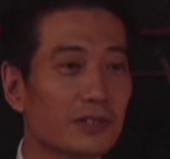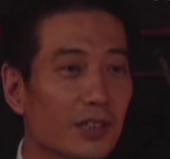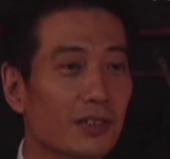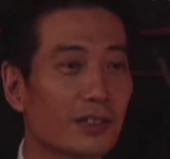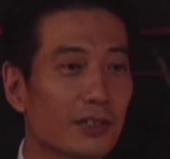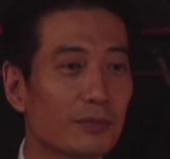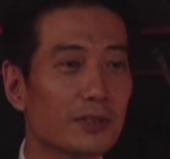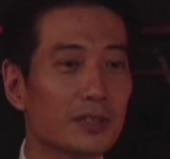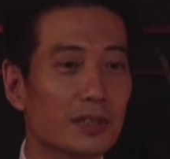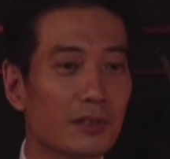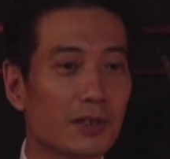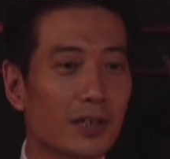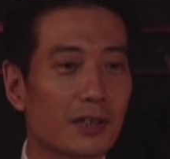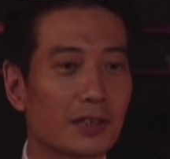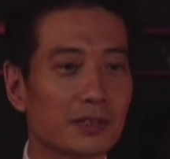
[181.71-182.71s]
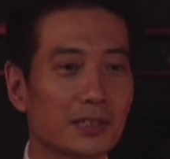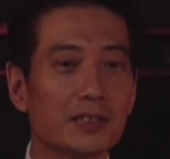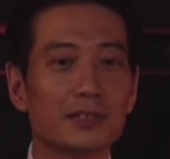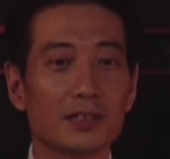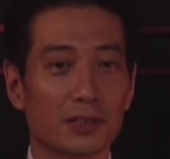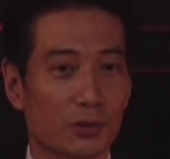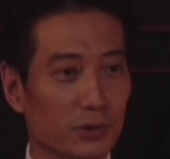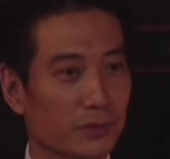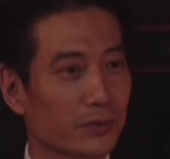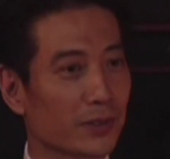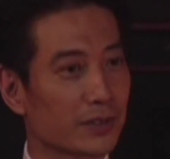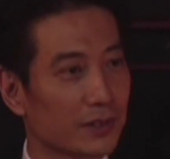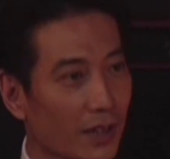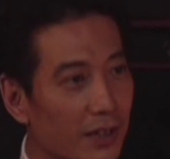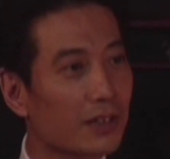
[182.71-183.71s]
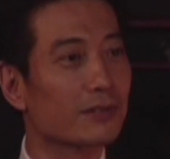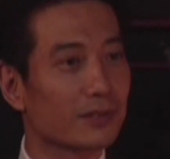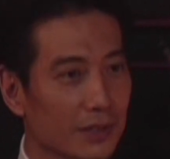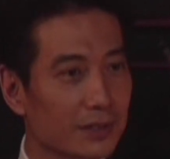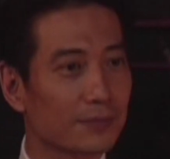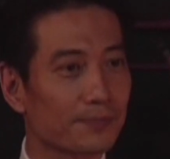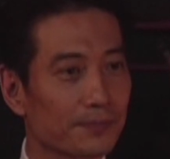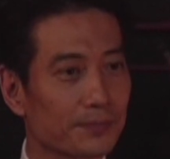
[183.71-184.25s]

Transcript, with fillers: 間からみんなは先生になろうということはなれるんです。